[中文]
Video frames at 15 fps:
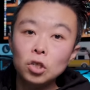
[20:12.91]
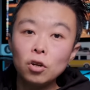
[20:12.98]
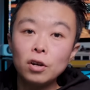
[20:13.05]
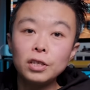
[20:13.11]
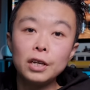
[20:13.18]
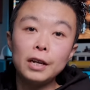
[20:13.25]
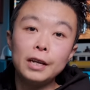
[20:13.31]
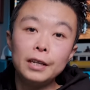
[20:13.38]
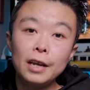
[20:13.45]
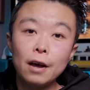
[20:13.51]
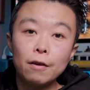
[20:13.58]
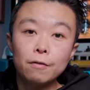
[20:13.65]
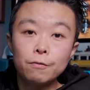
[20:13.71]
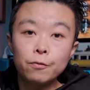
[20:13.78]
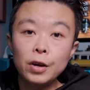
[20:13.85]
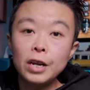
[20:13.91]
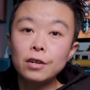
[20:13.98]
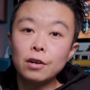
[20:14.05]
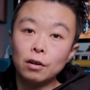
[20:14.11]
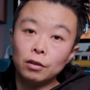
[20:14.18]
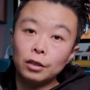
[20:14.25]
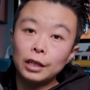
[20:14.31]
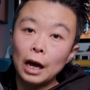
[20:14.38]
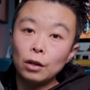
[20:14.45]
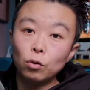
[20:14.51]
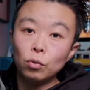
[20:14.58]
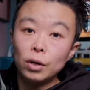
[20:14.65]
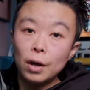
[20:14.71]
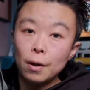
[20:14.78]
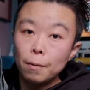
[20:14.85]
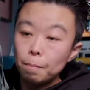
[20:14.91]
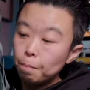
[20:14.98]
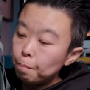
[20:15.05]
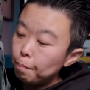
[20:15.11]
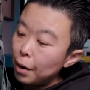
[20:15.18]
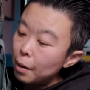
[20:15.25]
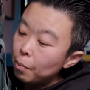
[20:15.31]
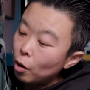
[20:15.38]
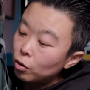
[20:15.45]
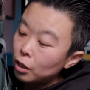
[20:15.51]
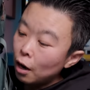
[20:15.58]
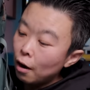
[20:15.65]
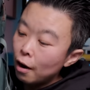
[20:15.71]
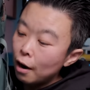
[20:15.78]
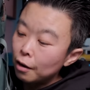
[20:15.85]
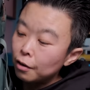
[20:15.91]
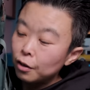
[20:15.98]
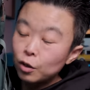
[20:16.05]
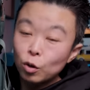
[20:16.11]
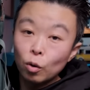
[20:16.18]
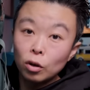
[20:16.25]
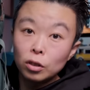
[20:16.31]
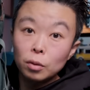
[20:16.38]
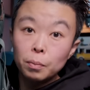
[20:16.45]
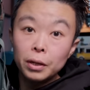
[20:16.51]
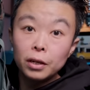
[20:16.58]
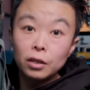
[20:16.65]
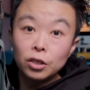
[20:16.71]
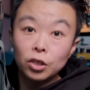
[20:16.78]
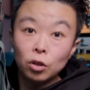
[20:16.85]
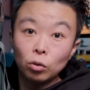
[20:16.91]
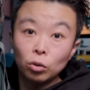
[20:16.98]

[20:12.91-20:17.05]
设计理念非常打动人。背包这里呢有个小兜，